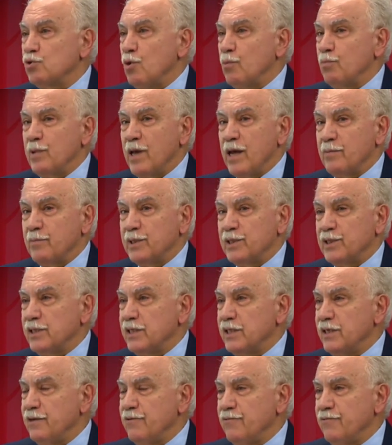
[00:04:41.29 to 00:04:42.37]

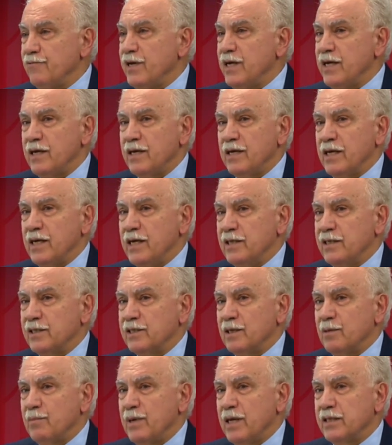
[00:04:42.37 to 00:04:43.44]
toplanmasını ve aynı
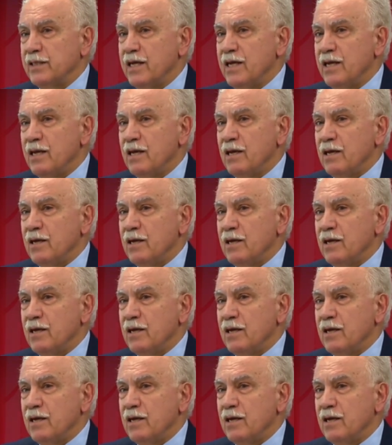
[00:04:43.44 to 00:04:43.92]
zamanda